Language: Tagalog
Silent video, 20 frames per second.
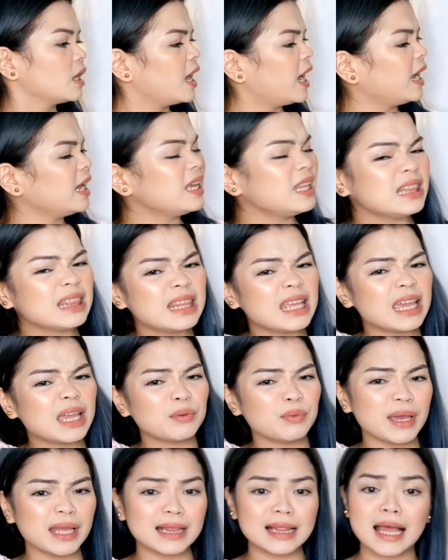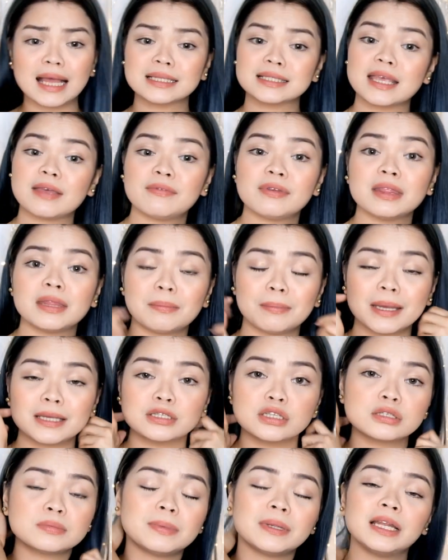Ay, hindi. Wait lang. 70
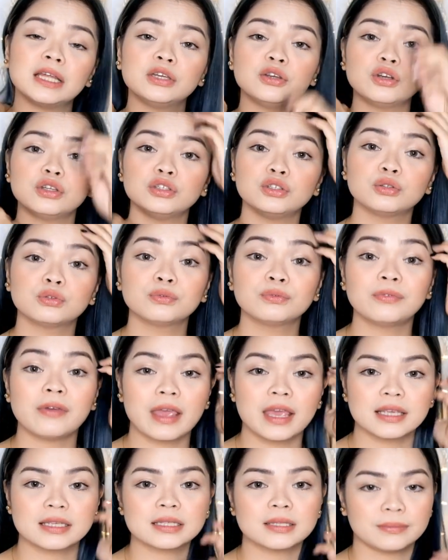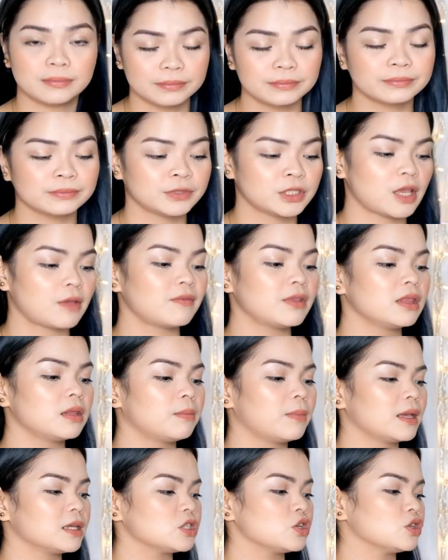pesos pala yun yung vase. Mm -hmm, 70
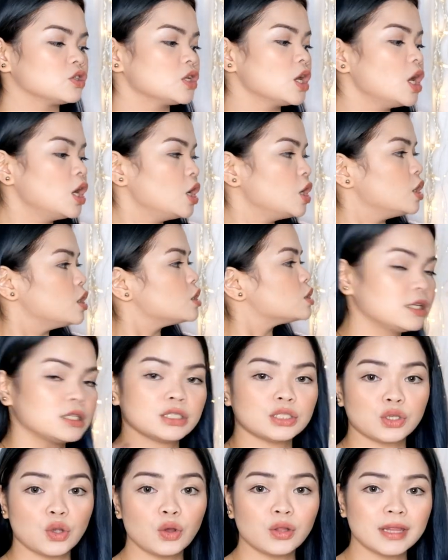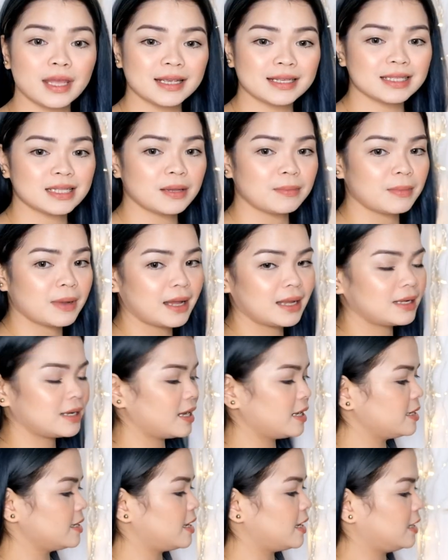pesos. So, next naman,
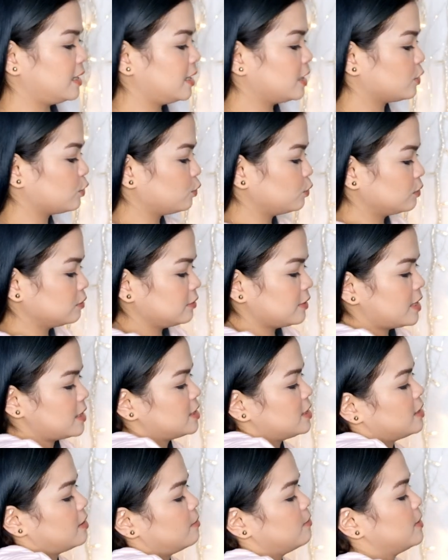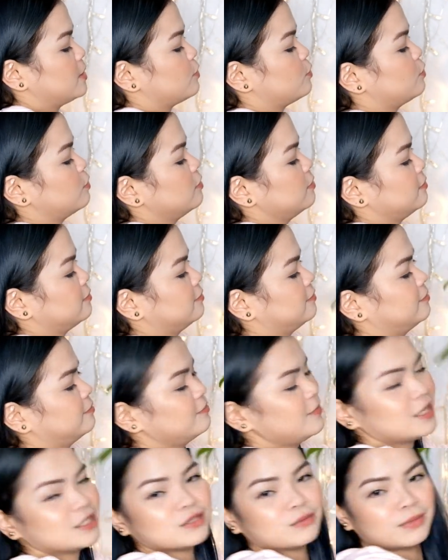ayan, itong nasa tabi ko, mm -hmm,
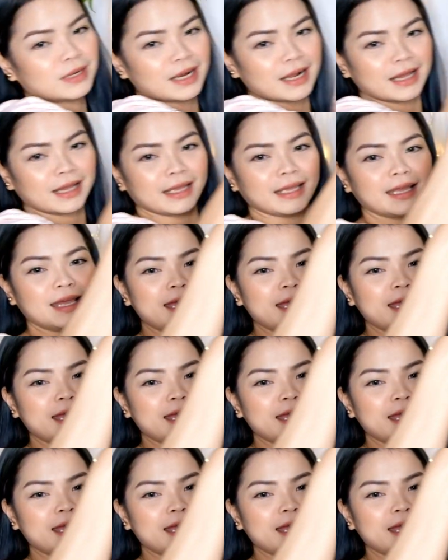medyo malaki.